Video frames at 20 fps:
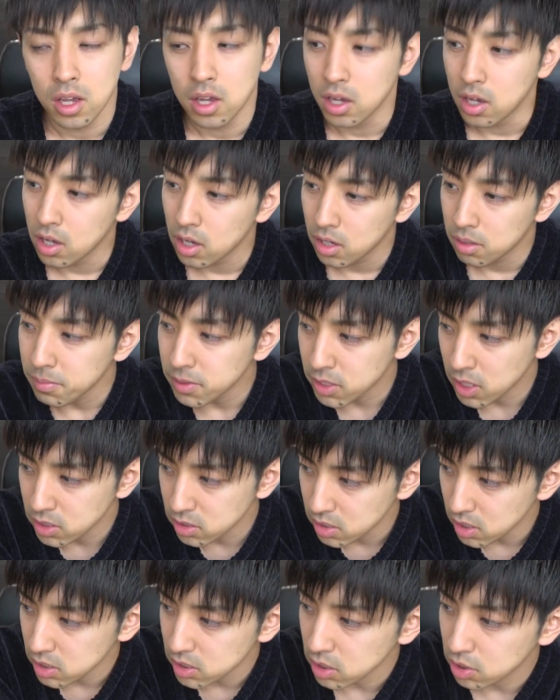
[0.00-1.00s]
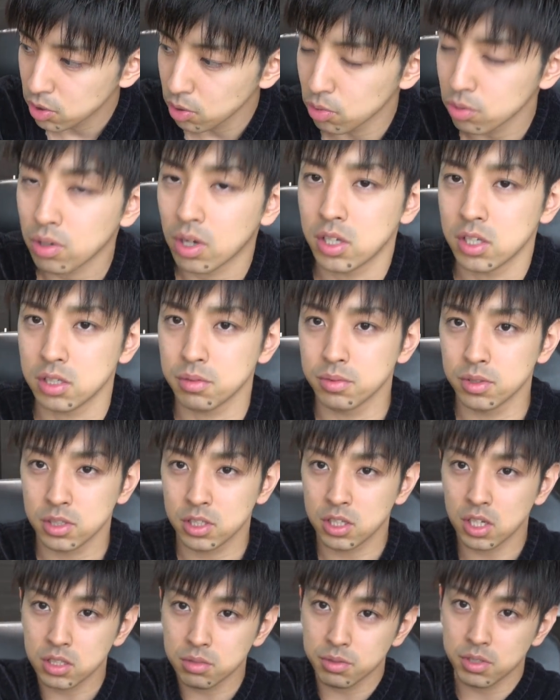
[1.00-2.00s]
えー、今撮影した今日とかね、自分
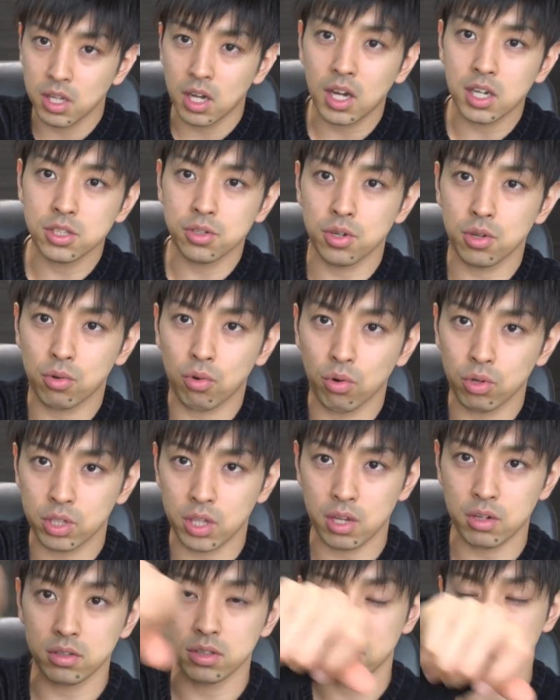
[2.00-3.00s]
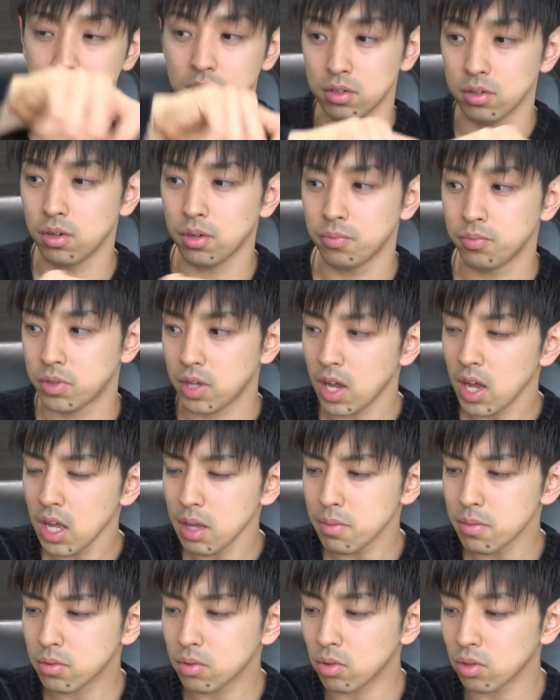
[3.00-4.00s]
久しぶりに長袖をこう着てるんですけど、
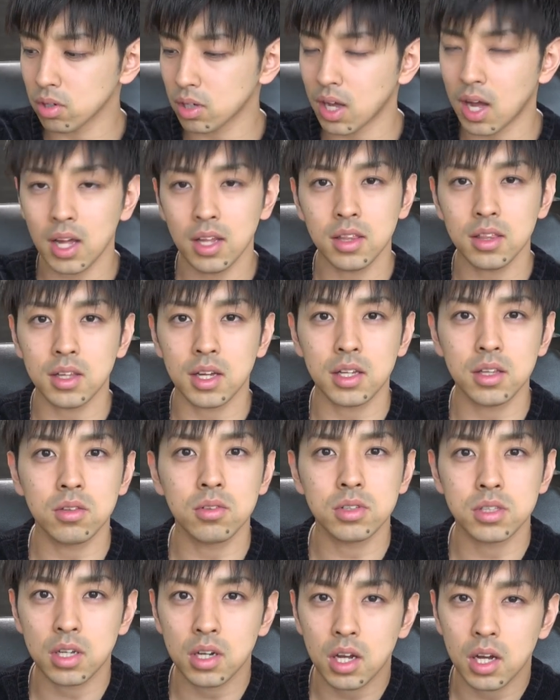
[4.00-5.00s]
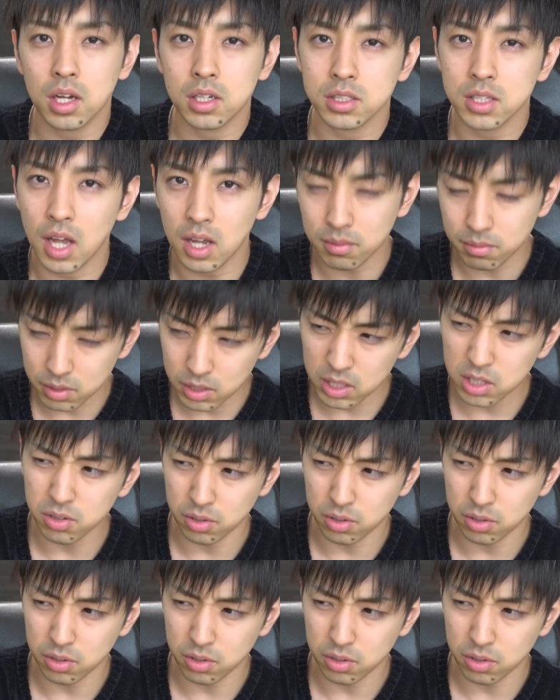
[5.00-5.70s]
だいぶこう寒暖の差が、寒い